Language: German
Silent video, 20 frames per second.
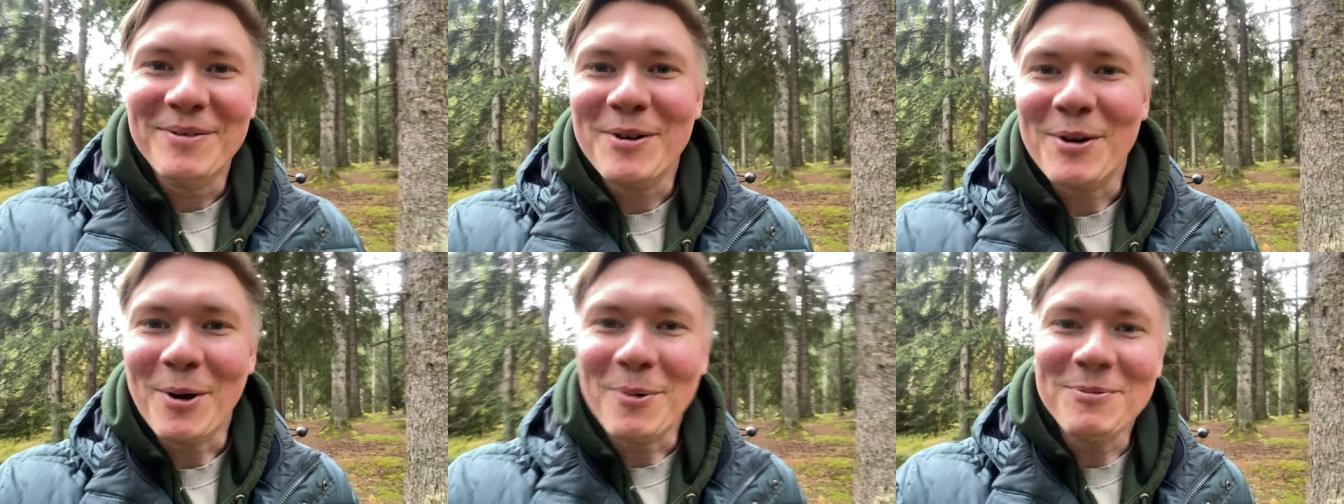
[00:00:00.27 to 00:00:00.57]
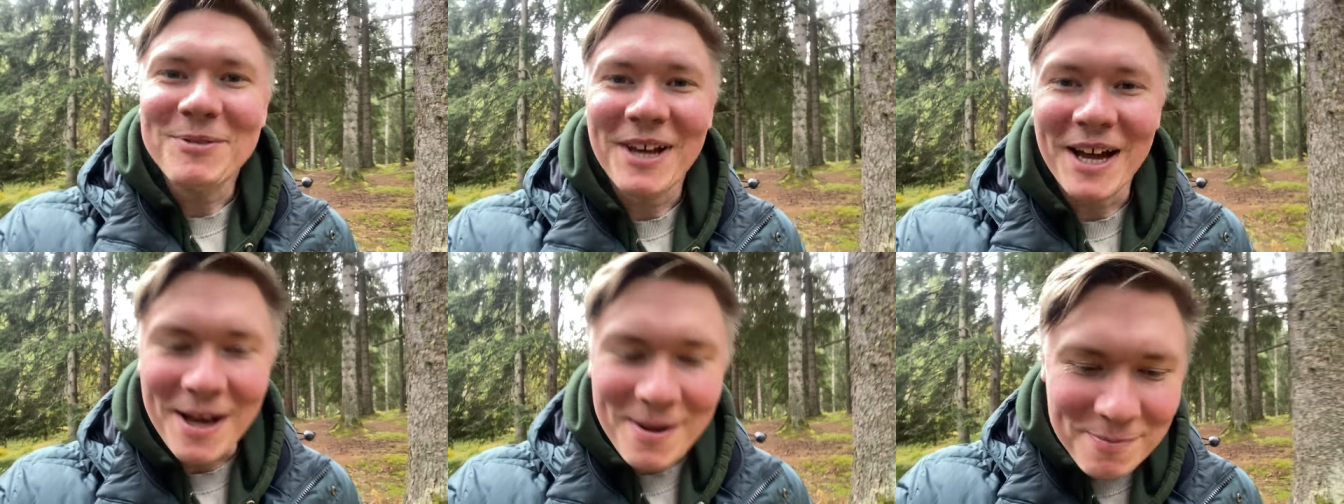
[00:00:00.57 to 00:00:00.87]
willkommen
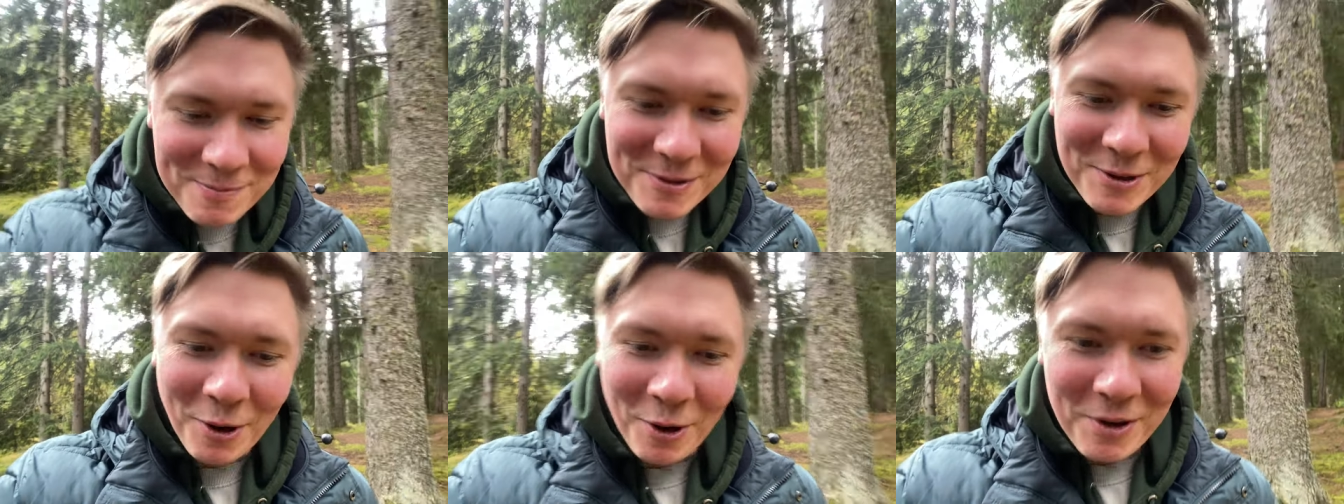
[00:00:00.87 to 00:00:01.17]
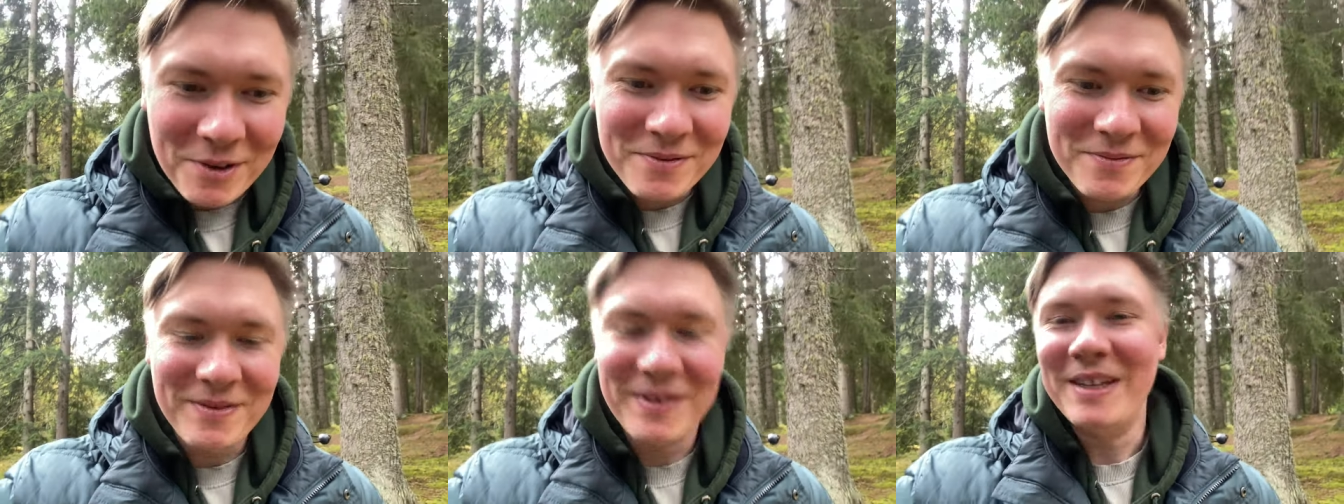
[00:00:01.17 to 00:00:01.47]
zu einem
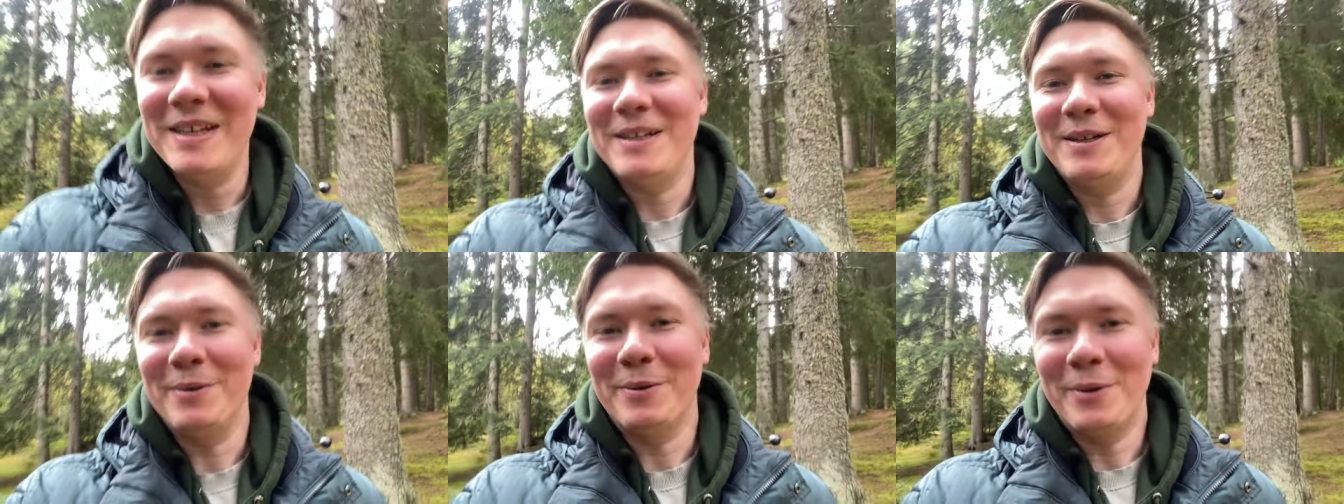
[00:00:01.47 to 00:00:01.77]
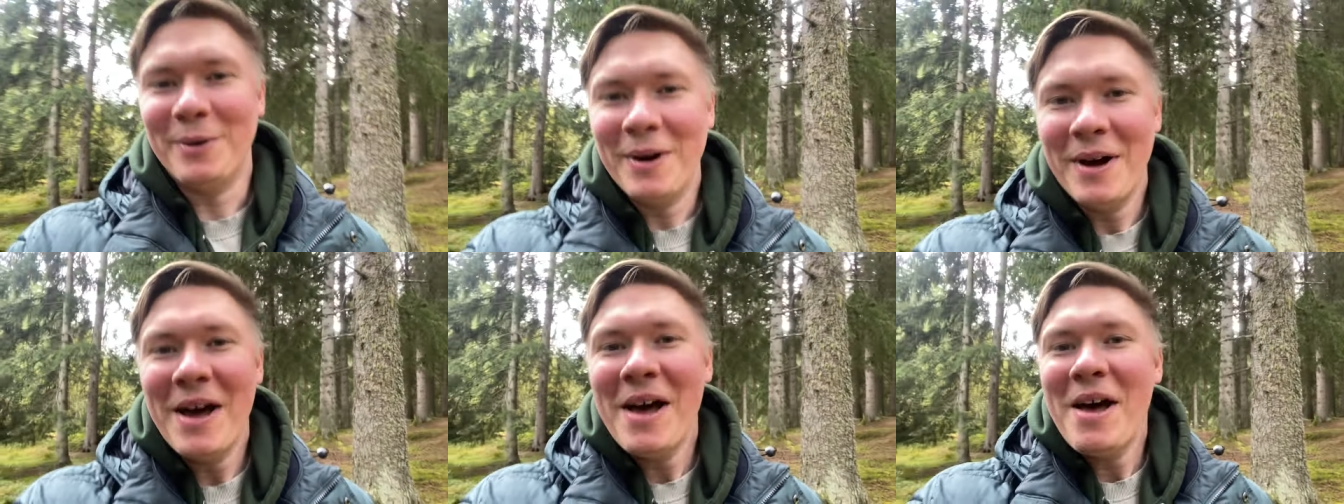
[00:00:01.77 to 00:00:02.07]
neuen
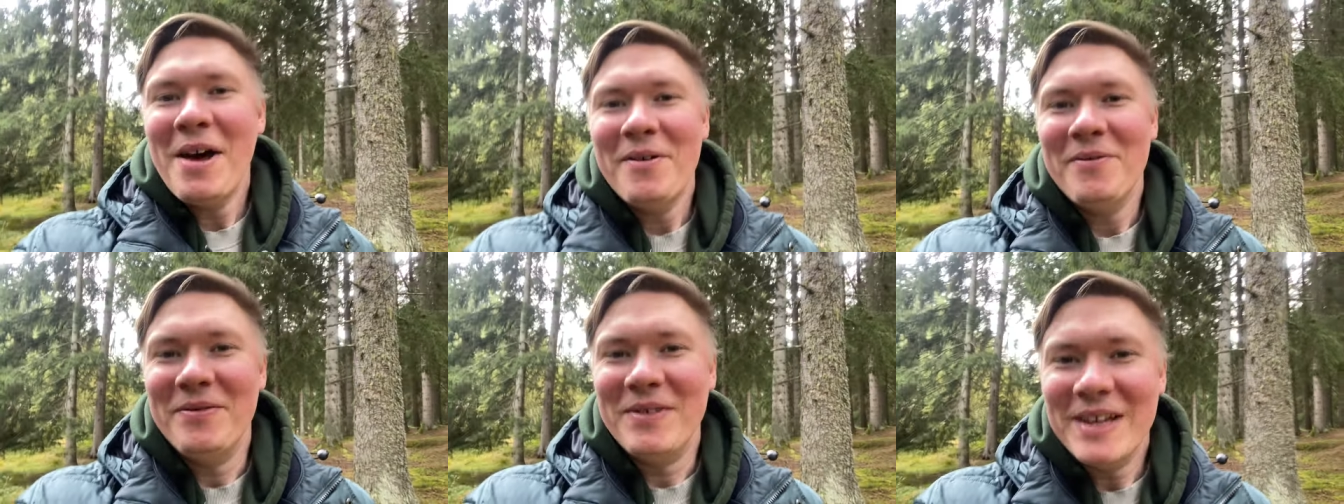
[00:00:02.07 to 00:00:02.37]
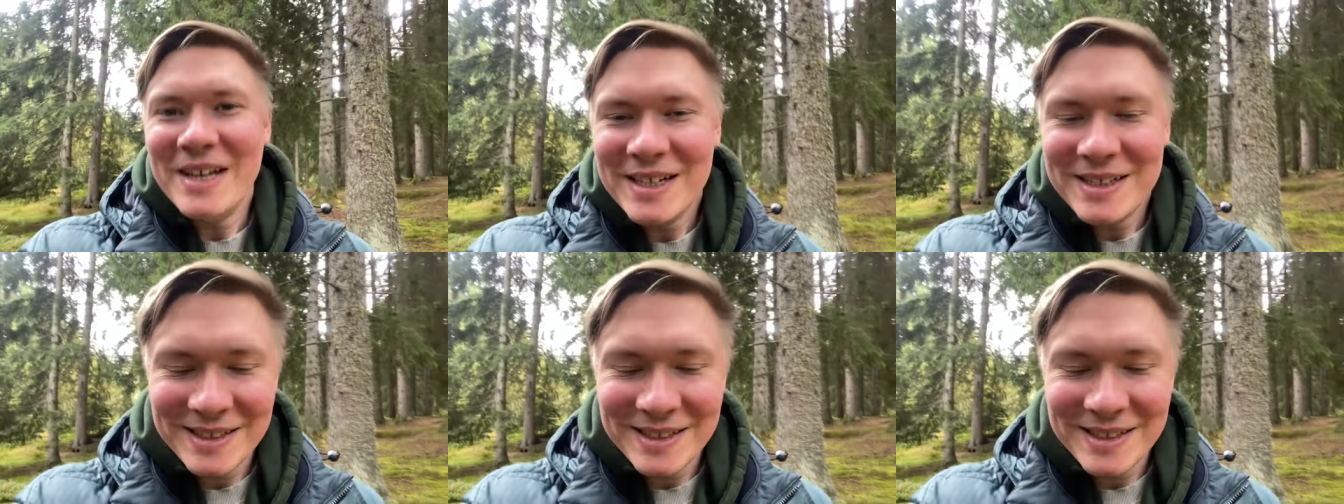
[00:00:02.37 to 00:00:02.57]
Video. Wir